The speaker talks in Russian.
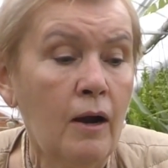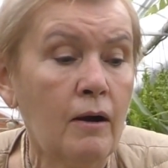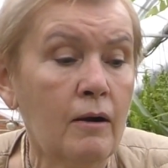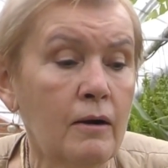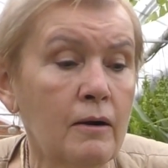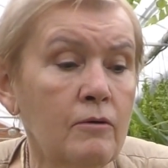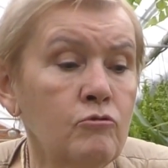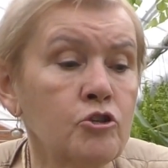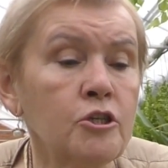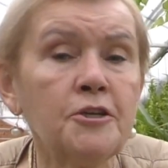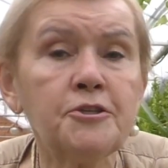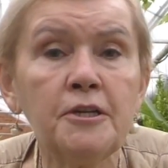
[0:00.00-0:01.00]
А,
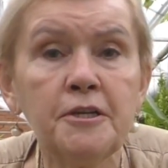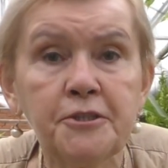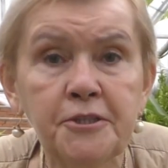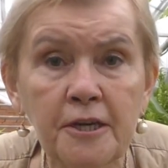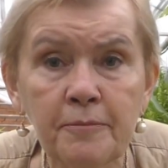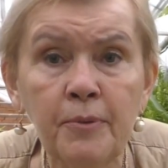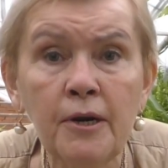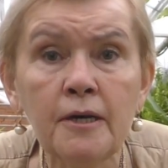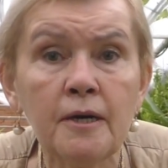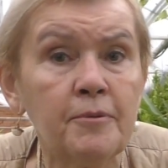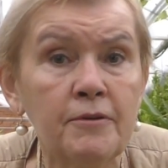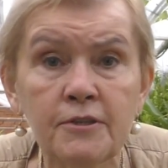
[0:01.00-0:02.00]
уже эти листья отпали,
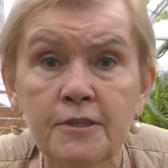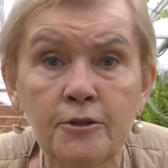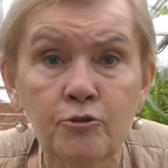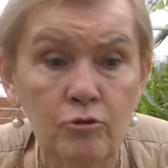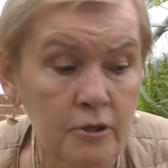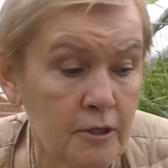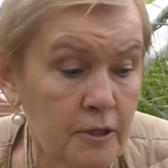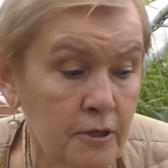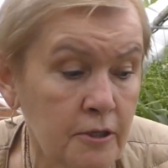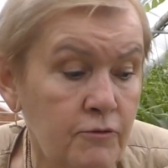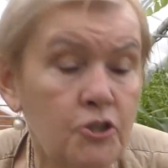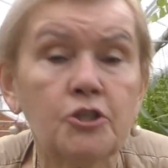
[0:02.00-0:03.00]
я привезла только
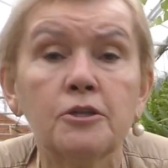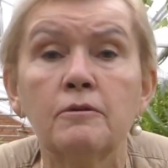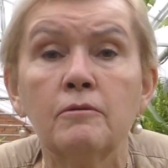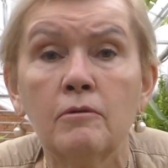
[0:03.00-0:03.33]
корневища.